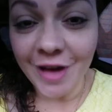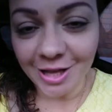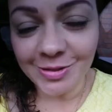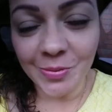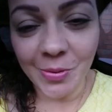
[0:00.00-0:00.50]

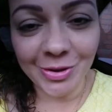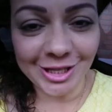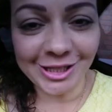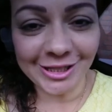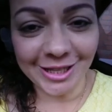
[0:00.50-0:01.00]
façam um
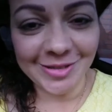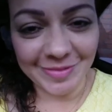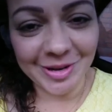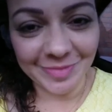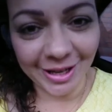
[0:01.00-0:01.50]
curso à distância
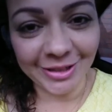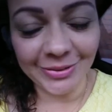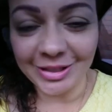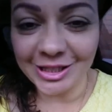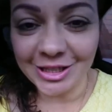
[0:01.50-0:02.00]
para
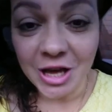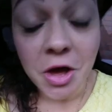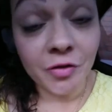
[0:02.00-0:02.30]
pregadores.